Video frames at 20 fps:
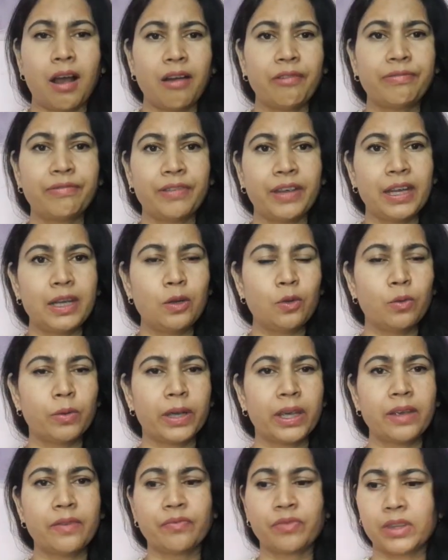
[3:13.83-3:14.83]
आप फेल
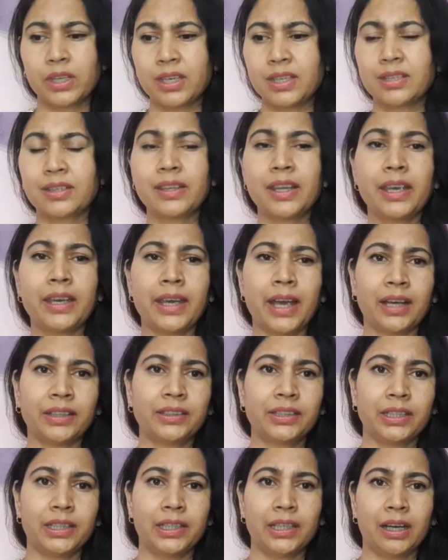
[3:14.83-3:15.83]
हुए किसने
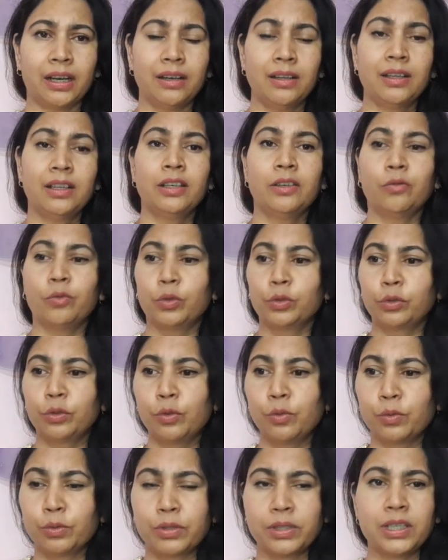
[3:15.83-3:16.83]
याद किया वो
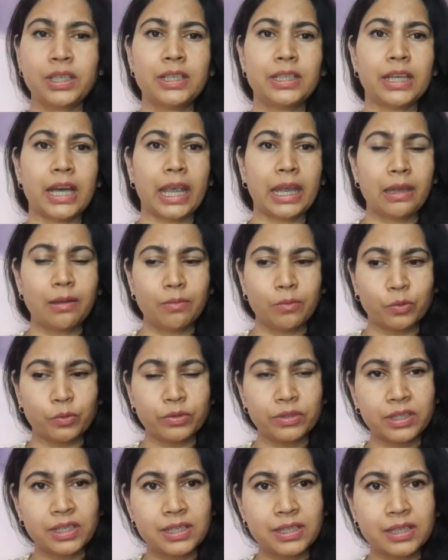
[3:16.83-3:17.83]
तो उसी टाइम
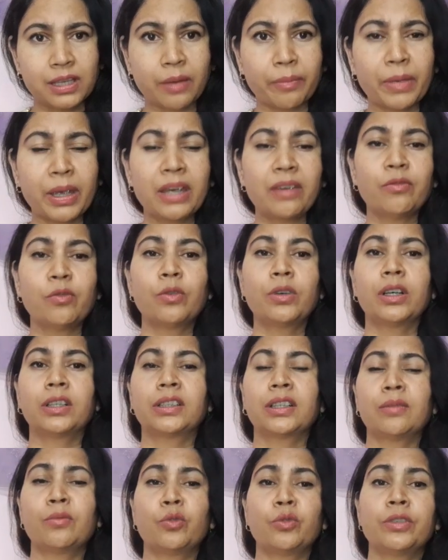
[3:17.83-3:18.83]
उसी समय वो
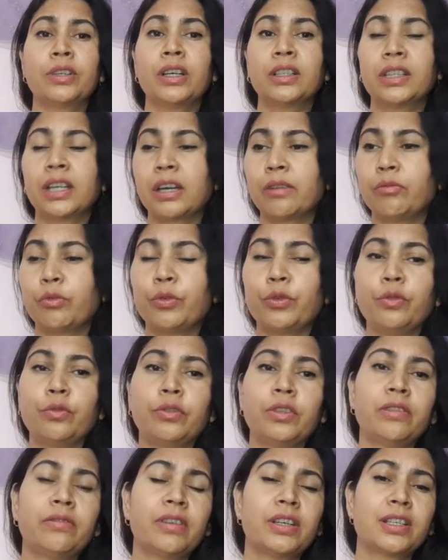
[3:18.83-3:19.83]
खत्म हो जाता है वो
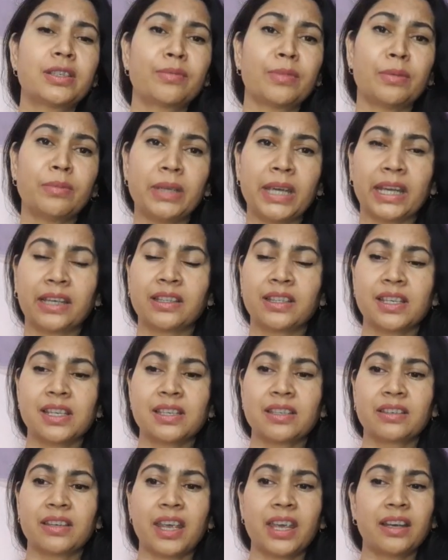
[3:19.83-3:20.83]
यूनिवर्स में भी
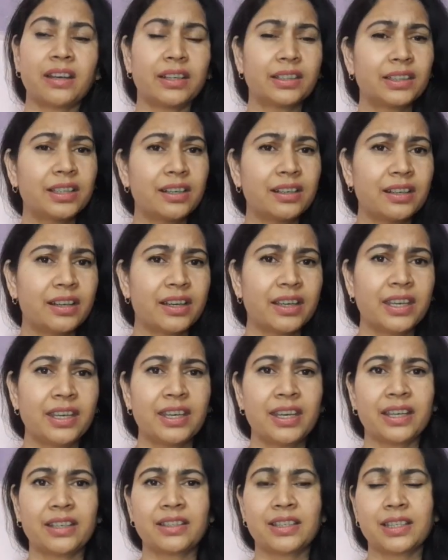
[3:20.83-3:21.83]
एग्जिस्ट नहीं करता
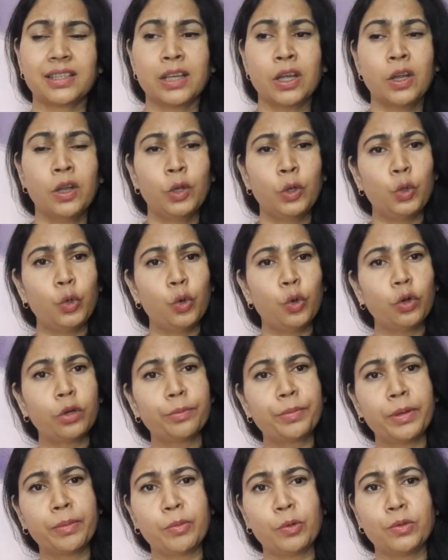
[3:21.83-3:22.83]
कहीं एग्जिस्ट
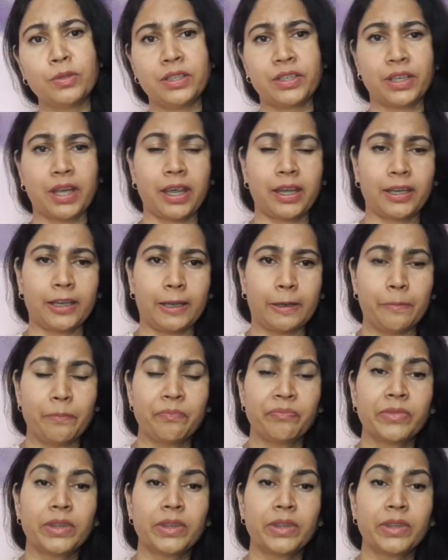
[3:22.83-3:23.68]
लोग भी भूल जाएंगे